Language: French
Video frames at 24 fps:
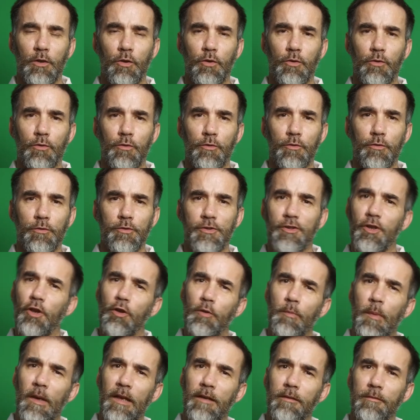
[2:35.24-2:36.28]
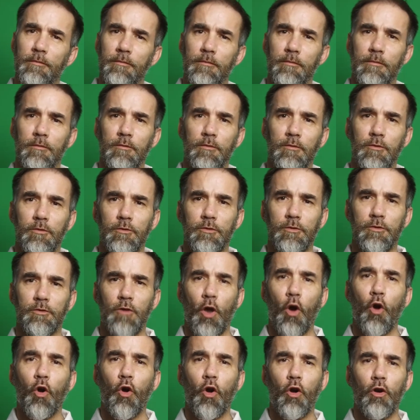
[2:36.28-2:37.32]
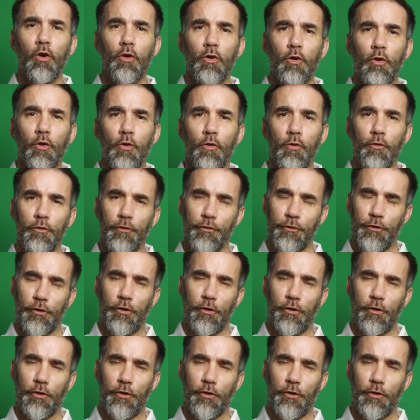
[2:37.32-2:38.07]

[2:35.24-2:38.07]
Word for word: le stroke play, le,